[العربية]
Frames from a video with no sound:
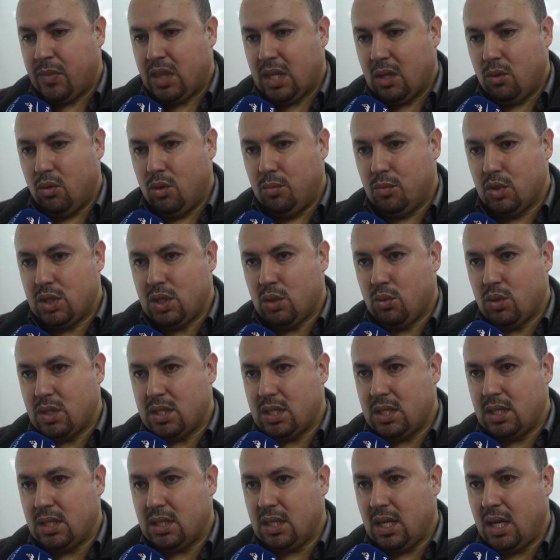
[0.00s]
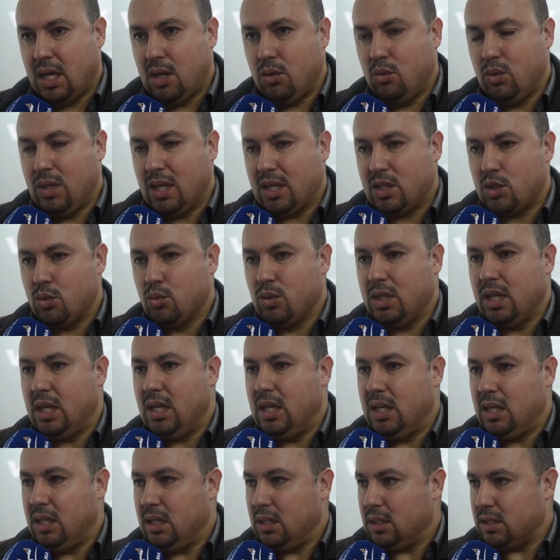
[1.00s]
والمتوسطه هناك توضيح
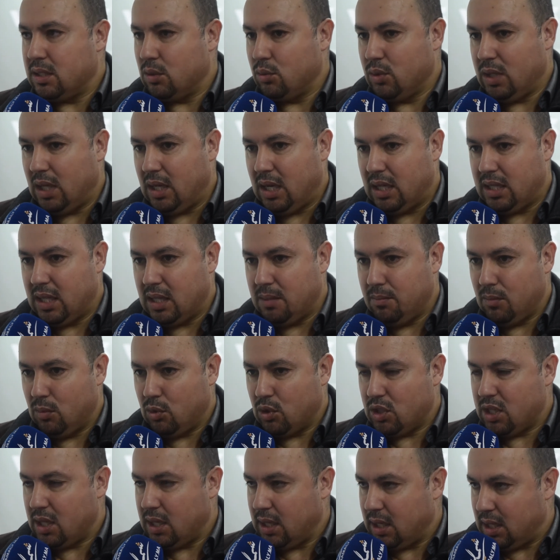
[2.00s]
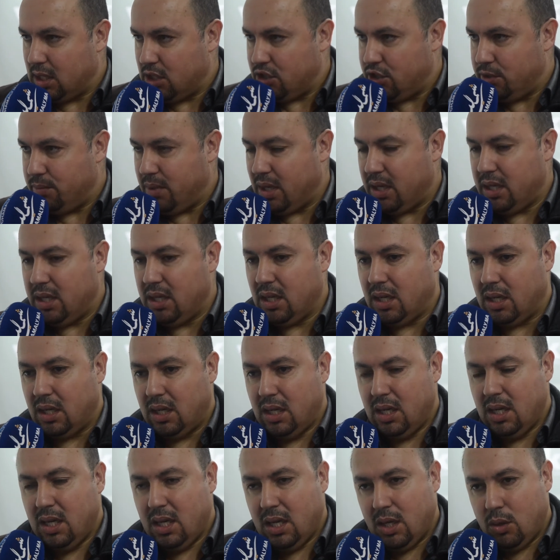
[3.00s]
توضيح عدد من المقتضيات الجبائيه
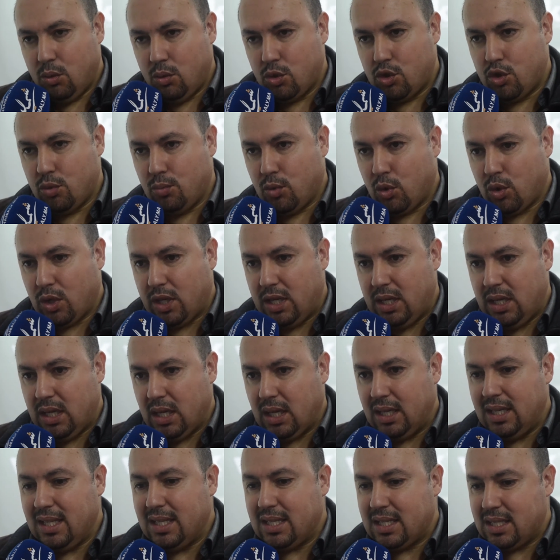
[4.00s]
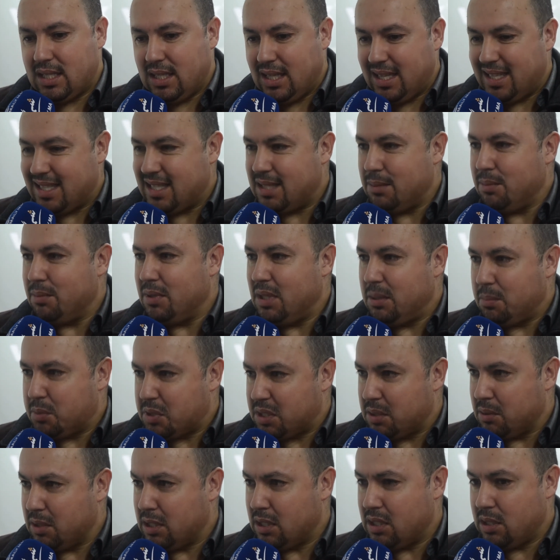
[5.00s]
والجمركيه
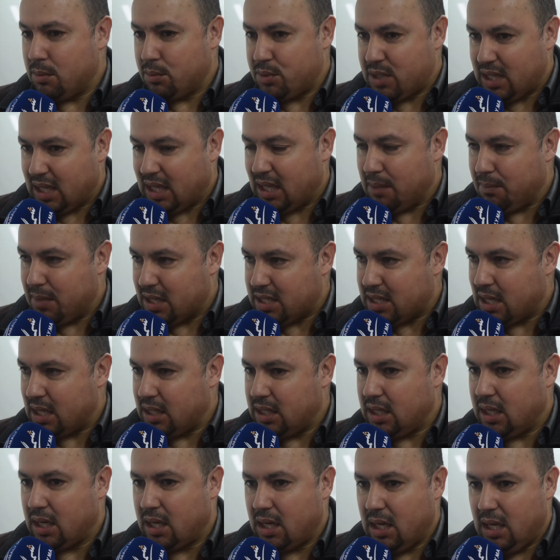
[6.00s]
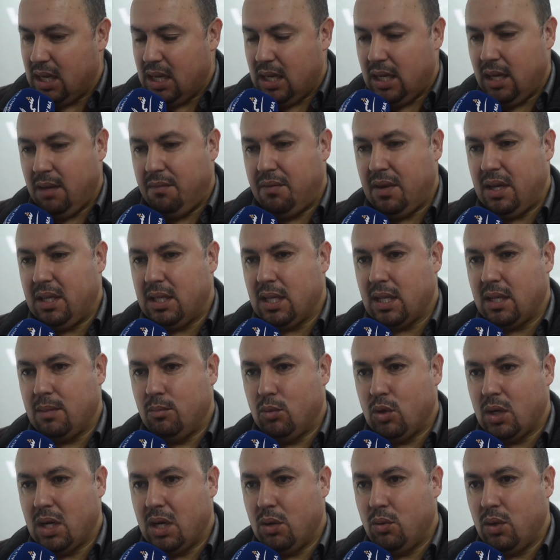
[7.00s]
لتبسيط المساطر لفائده
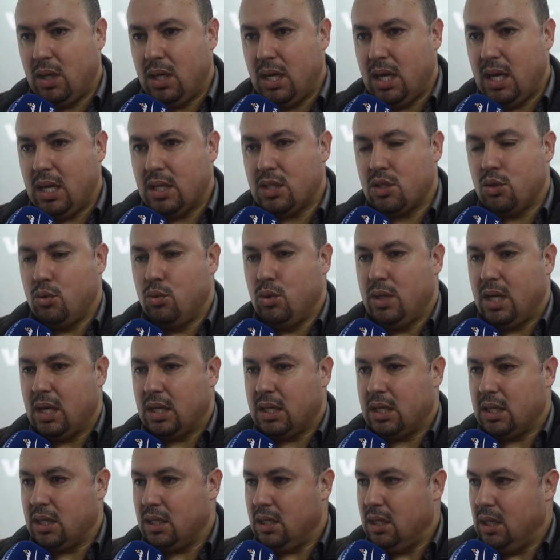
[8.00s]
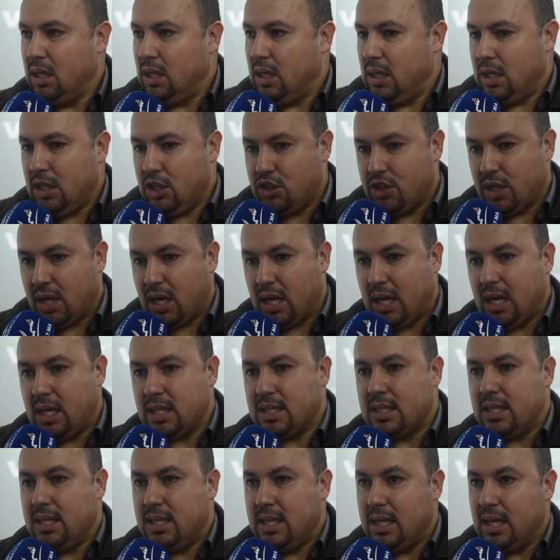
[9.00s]
المقاولات هناك اجراءات
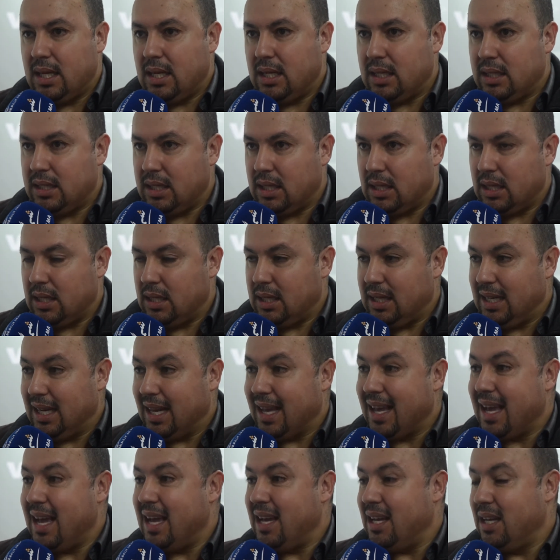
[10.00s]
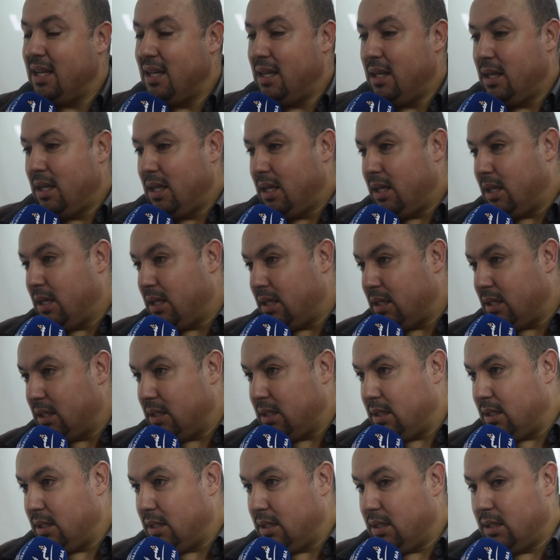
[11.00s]
ديال ديال الغاء
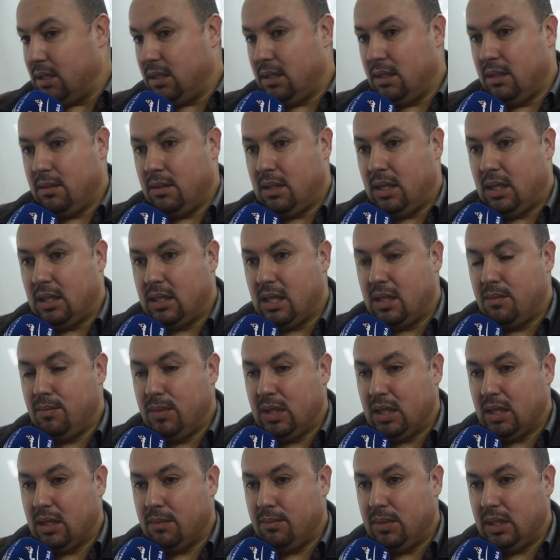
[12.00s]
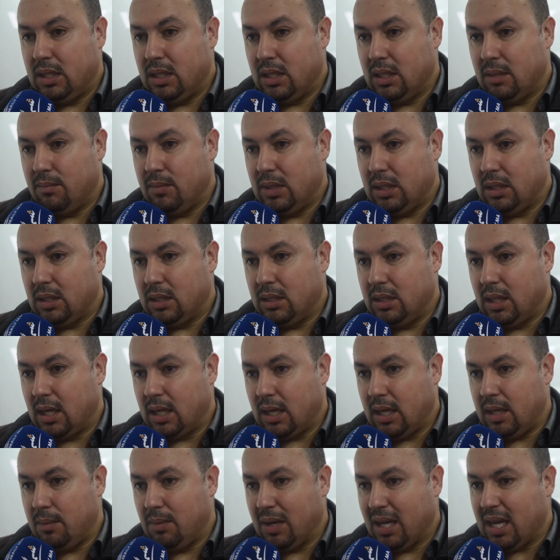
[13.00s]
آه، عدد من من من
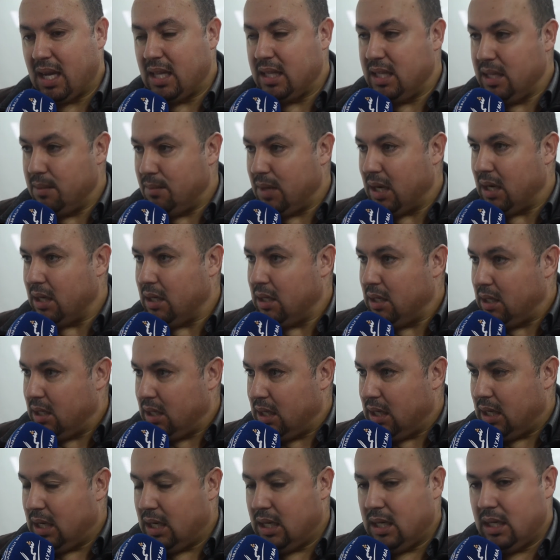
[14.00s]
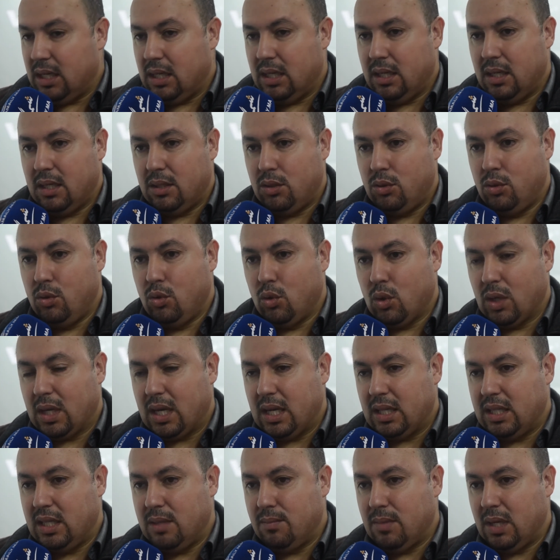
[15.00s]
الضرائب القديمه الديون
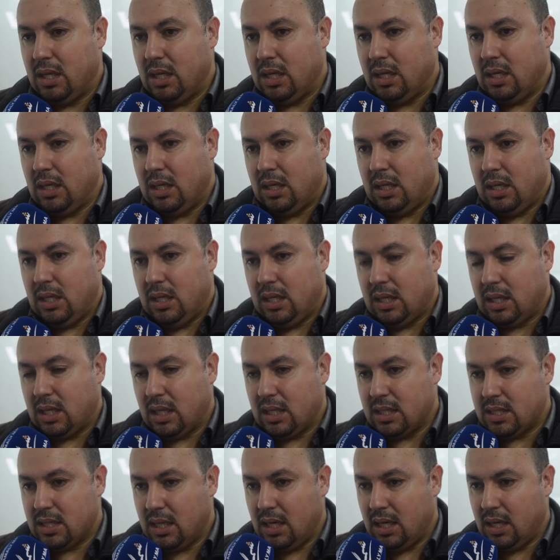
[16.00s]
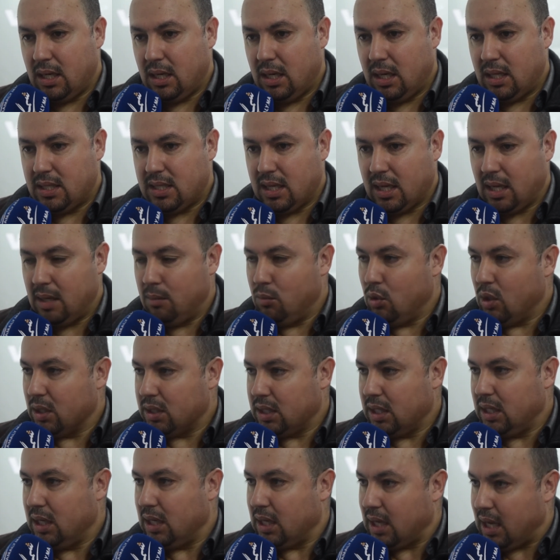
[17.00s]
القديمه اللي كانت على عاتق
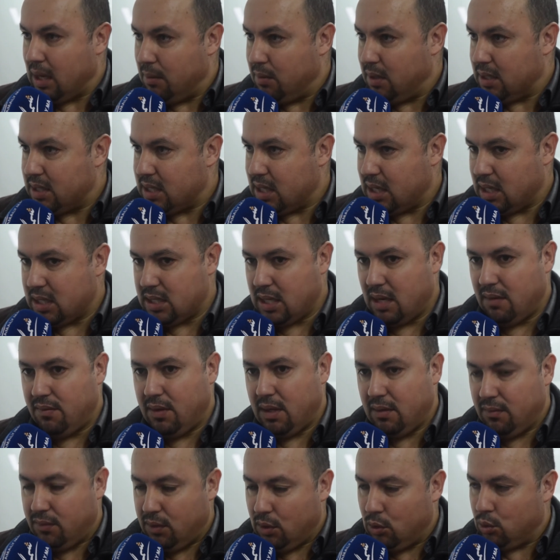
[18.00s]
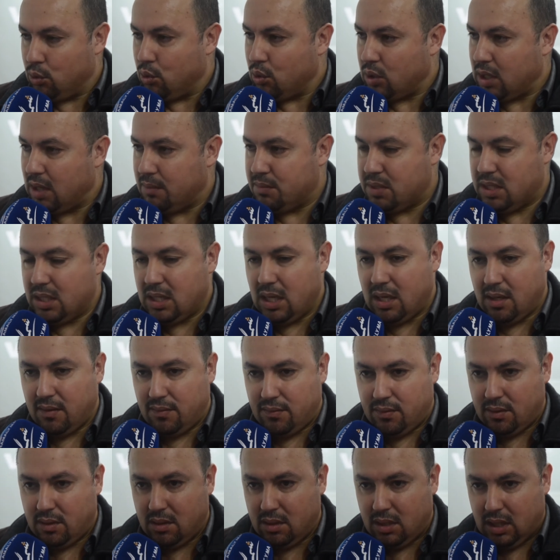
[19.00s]
المواطنين قبل سنه 2000 في حدود
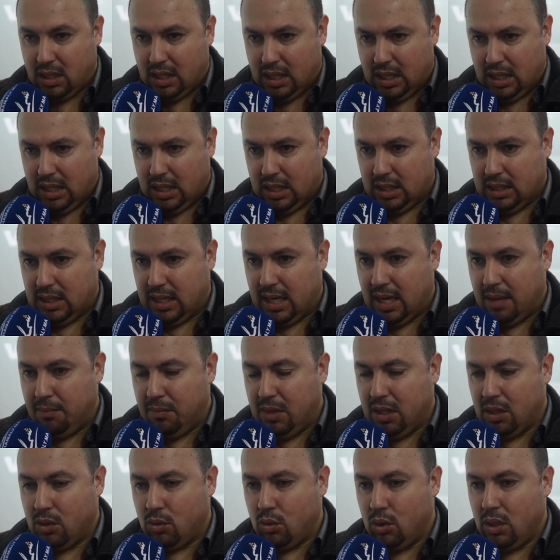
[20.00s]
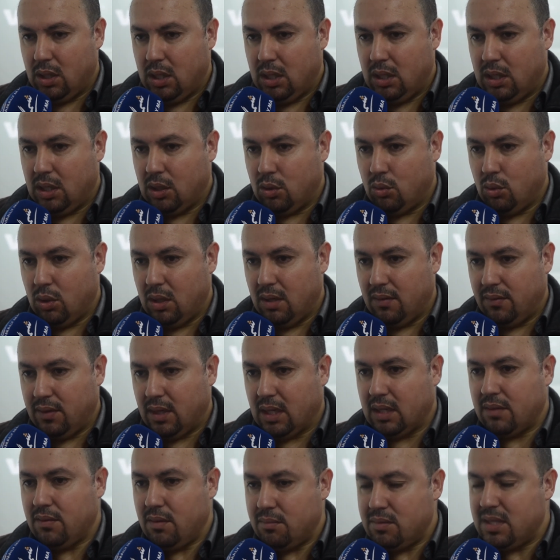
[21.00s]
50000 درهم لكل لكل
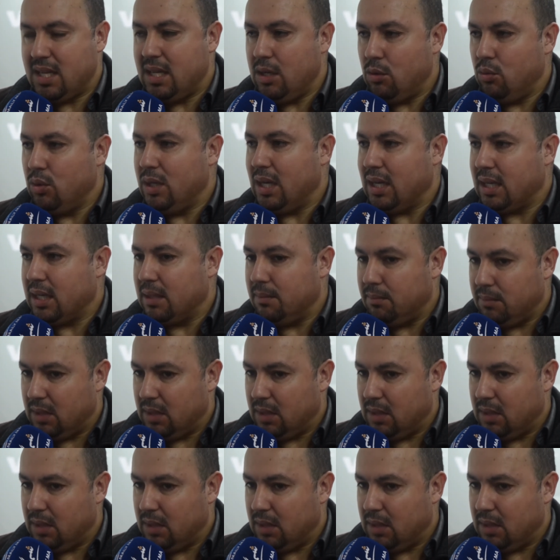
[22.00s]
فرد فبالتالي هناك